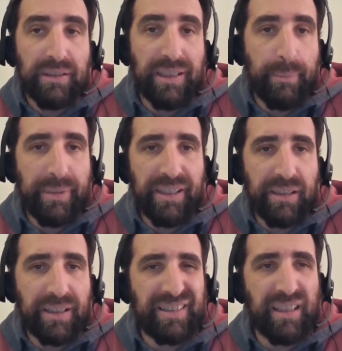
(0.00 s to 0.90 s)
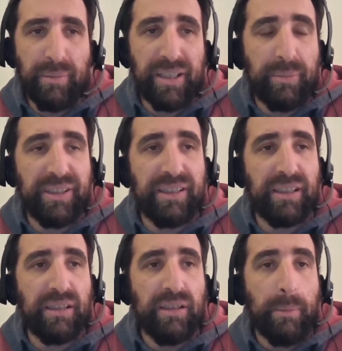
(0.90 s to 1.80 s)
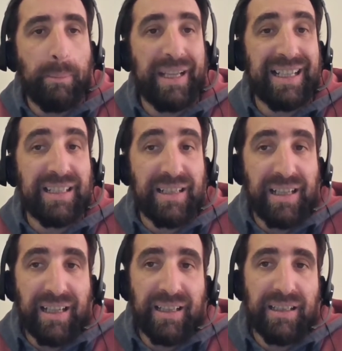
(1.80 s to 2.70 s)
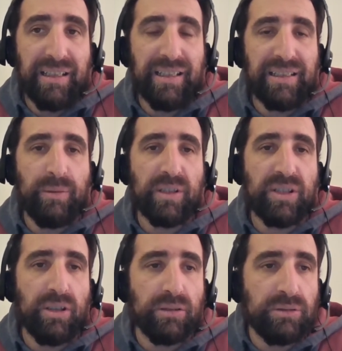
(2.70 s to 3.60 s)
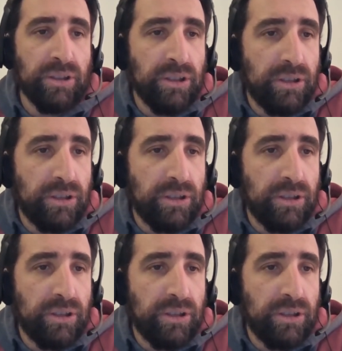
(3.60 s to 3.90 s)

también extremadamente paralizada la situación.